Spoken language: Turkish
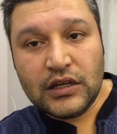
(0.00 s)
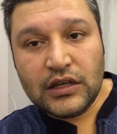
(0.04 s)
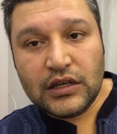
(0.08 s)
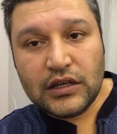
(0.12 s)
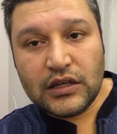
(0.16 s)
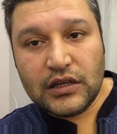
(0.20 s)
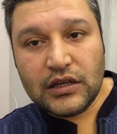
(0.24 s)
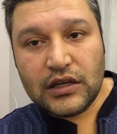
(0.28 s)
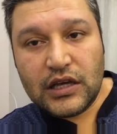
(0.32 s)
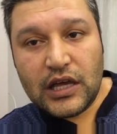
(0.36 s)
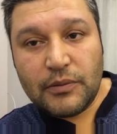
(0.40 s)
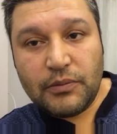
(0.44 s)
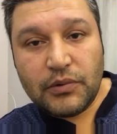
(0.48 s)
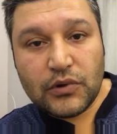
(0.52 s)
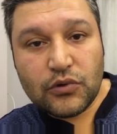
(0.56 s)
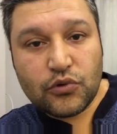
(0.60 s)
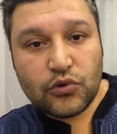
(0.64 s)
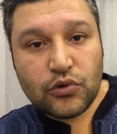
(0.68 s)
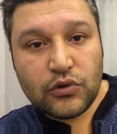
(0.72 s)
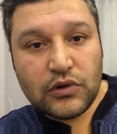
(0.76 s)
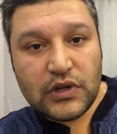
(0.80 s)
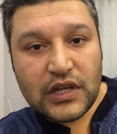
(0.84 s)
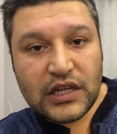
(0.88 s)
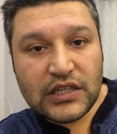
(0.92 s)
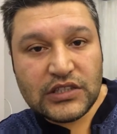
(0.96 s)
E, Apple
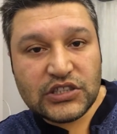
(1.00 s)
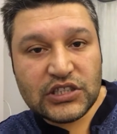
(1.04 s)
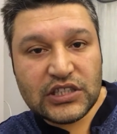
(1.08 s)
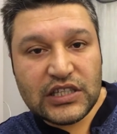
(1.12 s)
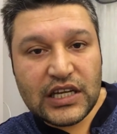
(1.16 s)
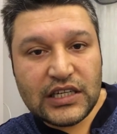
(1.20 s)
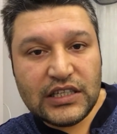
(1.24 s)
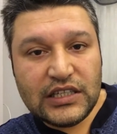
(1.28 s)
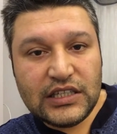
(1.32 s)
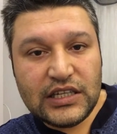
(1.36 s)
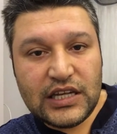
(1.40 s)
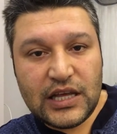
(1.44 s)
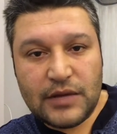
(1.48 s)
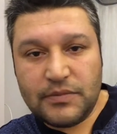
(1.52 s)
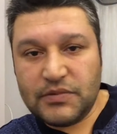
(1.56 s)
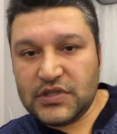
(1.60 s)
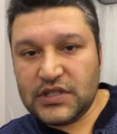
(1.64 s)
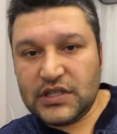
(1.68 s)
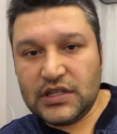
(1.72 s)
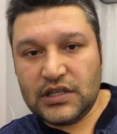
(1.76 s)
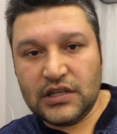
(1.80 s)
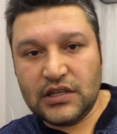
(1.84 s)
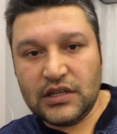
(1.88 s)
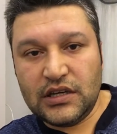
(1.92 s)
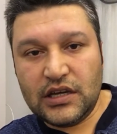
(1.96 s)
kullanıcılarının
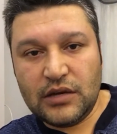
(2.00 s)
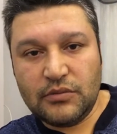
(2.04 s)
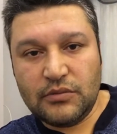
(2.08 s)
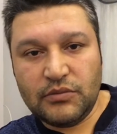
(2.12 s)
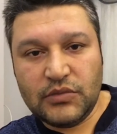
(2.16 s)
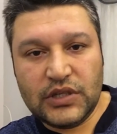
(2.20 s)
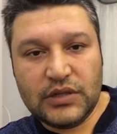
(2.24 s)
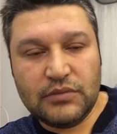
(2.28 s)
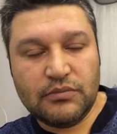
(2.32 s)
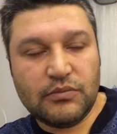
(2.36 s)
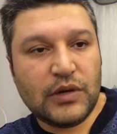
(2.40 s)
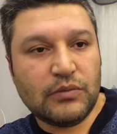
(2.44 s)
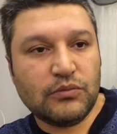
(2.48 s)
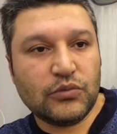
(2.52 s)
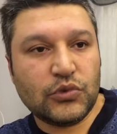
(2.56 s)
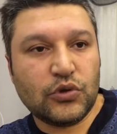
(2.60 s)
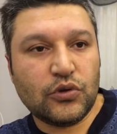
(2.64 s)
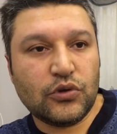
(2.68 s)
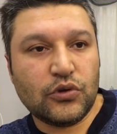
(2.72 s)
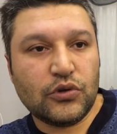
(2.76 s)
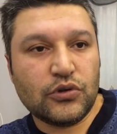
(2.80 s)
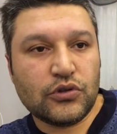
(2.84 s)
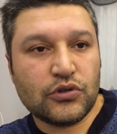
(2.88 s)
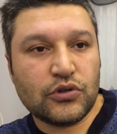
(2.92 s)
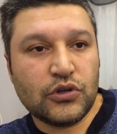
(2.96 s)
hepsi eminim memnun
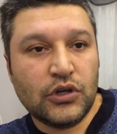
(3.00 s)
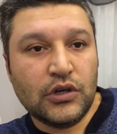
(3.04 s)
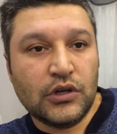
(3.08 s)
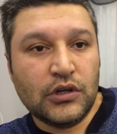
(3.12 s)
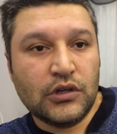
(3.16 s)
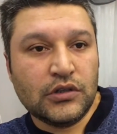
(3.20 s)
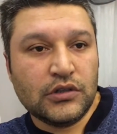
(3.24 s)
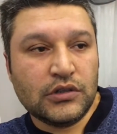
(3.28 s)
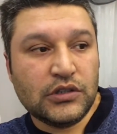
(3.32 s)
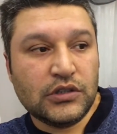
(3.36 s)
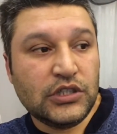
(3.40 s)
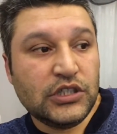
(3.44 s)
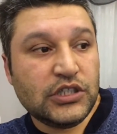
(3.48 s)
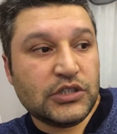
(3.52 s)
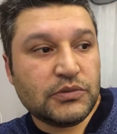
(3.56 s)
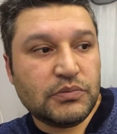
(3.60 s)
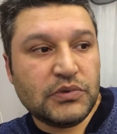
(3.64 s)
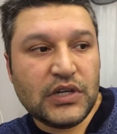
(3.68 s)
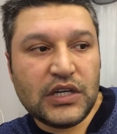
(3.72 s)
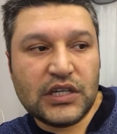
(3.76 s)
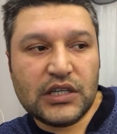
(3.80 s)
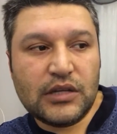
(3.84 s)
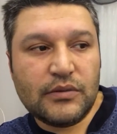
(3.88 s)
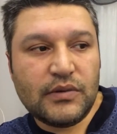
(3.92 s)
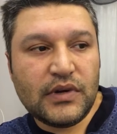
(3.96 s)
olur. Hiçbir
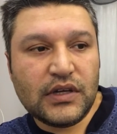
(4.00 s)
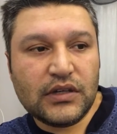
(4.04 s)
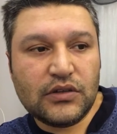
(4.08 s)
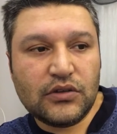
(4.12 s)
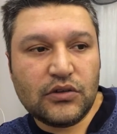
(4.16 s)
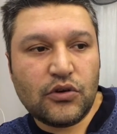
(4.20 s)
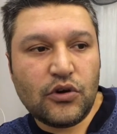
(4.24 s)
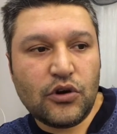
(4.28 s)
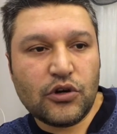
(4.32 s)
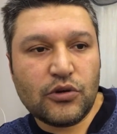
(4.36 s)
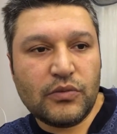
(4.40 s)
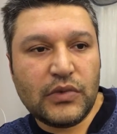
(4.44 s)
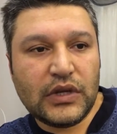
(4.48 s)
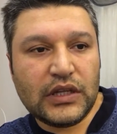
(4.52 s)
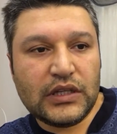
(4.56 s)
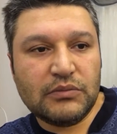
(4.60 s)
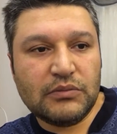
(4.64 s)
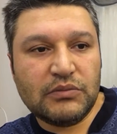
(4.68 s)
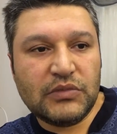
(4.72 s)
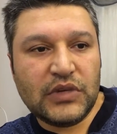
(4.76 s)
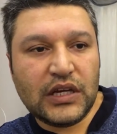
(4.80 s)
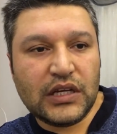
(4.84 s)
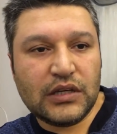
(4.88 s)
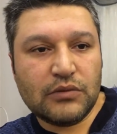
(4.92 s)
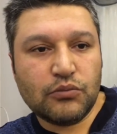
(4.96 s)
yerde ben görmedim
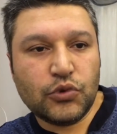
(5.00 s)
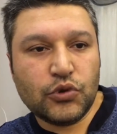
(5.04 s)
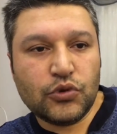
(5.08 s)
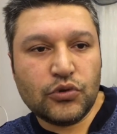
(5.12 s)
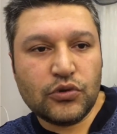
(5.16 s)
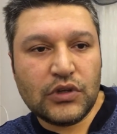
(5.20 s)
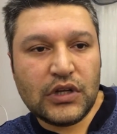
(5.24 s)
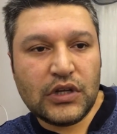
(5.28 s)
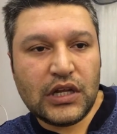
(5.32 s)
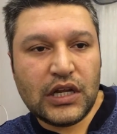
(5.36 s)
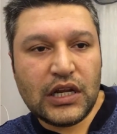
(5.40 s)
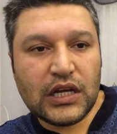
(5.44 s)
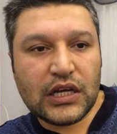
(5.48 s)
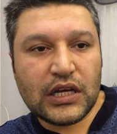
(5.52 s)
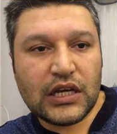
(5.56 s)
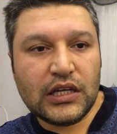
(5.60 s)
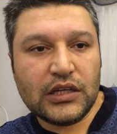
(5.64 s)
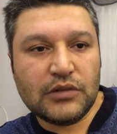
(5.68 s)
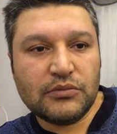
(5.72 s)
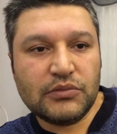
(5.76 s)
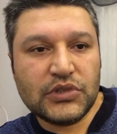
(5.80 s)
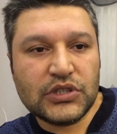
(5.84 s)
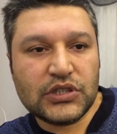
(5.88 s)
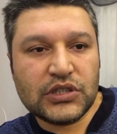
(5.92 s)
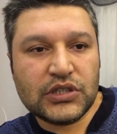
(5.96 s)
yani bununla
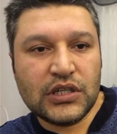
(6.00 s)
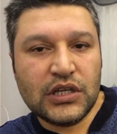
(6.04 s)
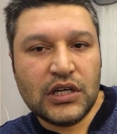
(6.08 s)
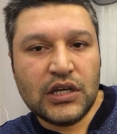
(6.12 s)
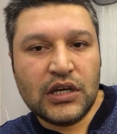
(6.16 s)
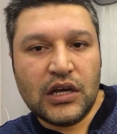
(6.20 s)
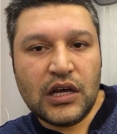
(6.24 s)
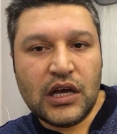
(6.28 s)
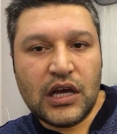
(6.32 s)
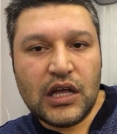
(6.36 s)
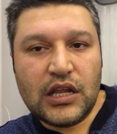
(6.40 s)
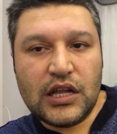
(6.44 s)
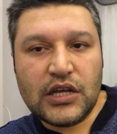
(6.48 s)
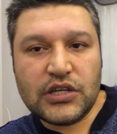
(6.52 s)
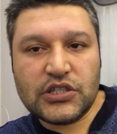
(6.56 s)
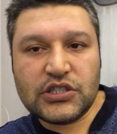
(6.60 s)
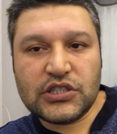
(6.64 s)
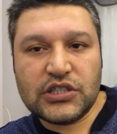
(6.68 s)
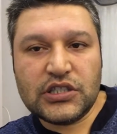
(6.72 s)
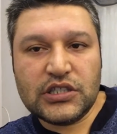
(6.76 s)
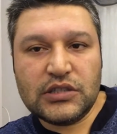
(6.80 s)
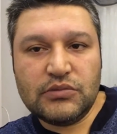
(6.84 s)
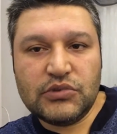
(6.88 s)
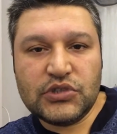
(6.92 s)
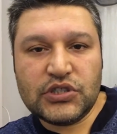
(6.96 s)
alakalı bir
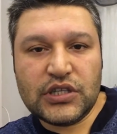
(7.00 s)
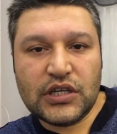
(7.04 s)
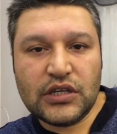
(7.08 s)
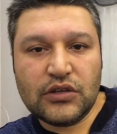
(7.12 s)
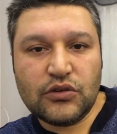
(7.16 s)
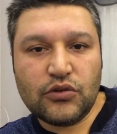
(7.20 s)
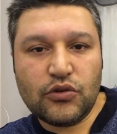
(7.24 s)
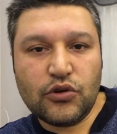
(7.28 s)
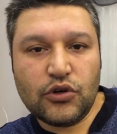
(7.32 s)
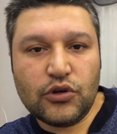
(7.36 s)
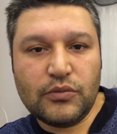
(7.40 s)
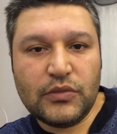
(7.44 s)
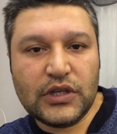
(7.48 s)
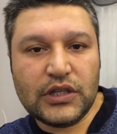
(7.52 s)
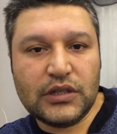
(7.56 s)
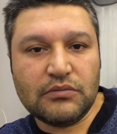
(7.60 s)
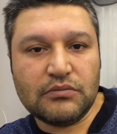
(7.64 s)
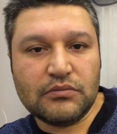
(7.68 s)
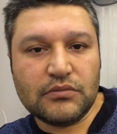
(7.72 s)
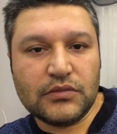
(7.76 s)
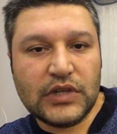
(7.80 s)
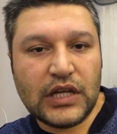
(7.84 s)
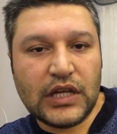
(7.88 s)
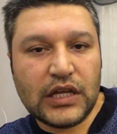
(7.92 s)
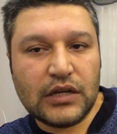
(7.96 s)
eleştiri bir şey görmedim.
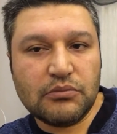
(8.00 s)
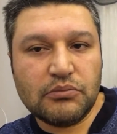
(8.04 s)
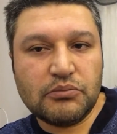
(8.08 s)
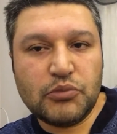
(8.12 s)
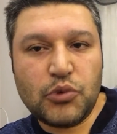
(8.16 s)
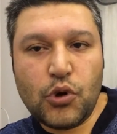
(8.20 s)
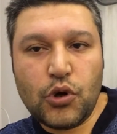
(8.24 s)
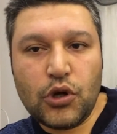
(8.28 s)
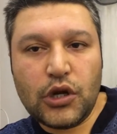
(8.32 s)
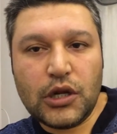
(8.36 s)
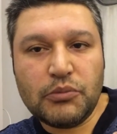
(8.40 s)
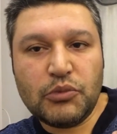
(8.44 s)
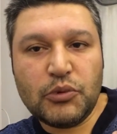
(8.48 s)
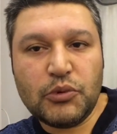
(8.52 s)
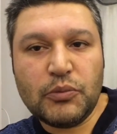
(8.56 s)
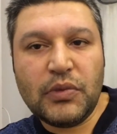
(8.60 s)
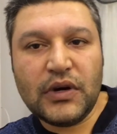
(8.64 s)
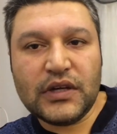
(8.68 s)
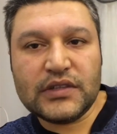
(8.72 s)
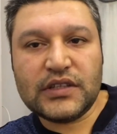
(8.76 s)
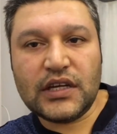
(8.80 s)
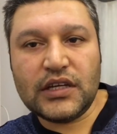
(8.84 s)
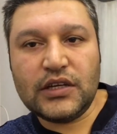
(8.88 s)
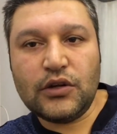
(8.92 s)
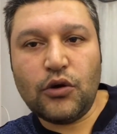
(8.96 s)
Yani böyle bir
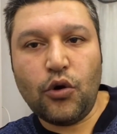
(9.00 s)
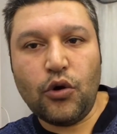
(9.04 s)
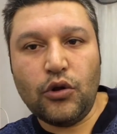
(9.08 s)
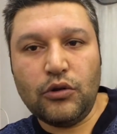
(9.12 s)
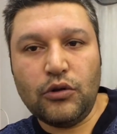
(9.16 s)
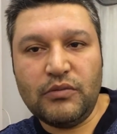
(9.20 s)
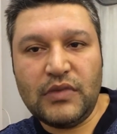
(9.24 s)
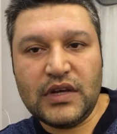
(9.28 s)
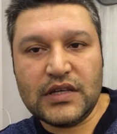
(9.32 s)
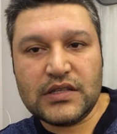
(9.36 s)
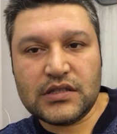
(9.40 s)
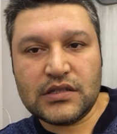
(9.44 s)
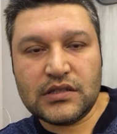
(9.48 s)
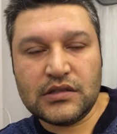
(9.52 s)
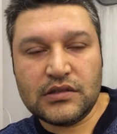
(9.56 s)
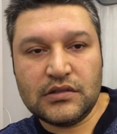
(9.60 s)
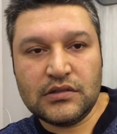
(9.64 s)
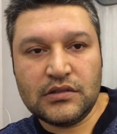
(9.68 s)
batarya olmaz.